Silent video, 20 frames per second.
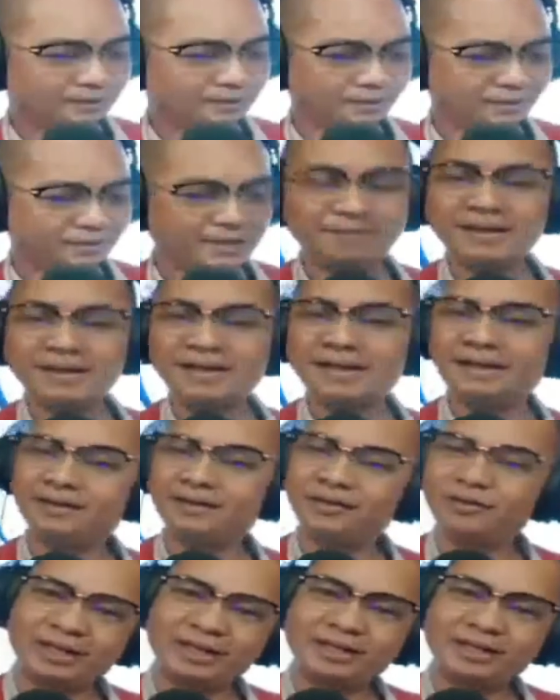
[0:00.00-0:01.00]
man
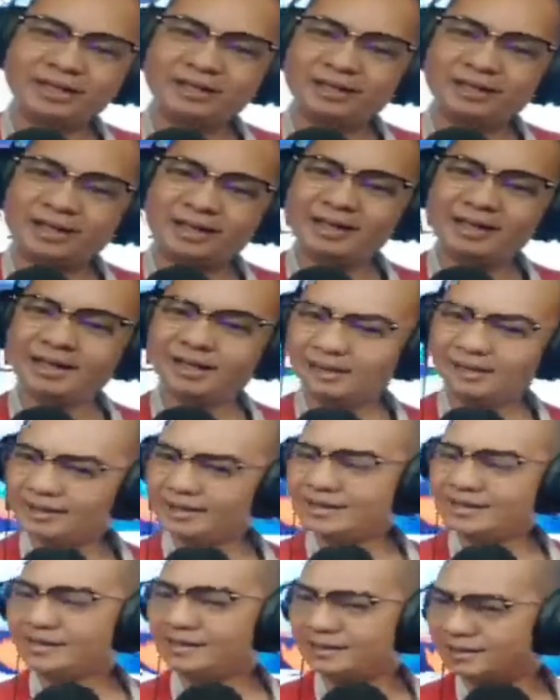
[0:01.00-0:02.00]
okay,
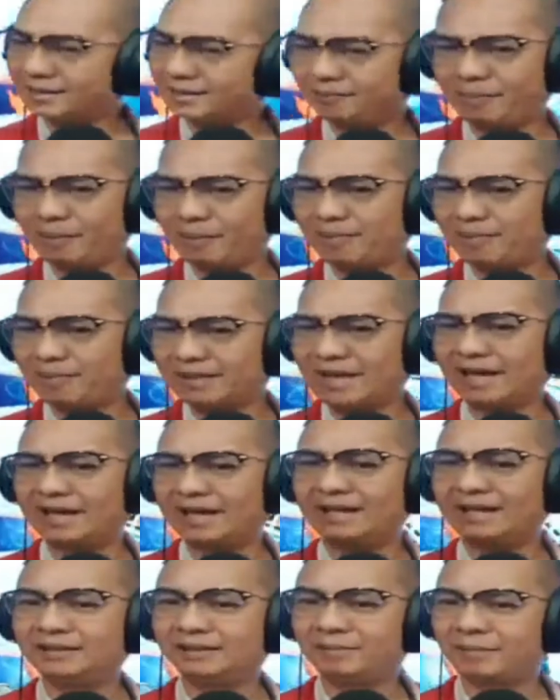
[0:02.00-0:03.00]
this is public
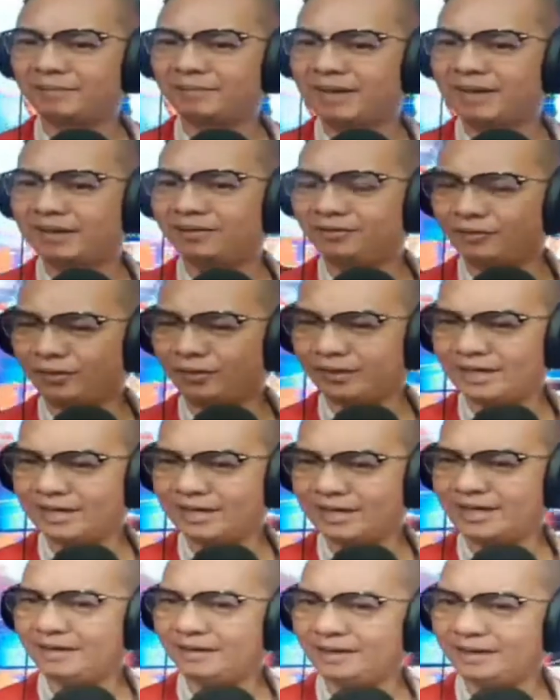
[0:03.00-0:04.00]
knowledge mab yan. Hindi
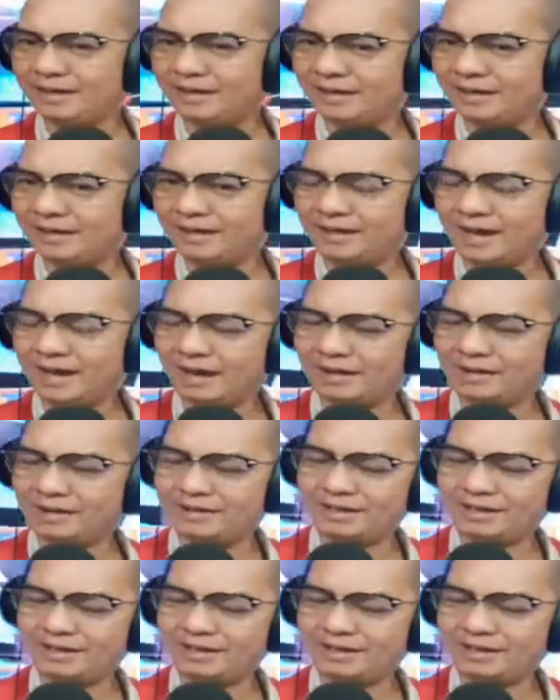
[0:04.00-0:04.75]
ni hindi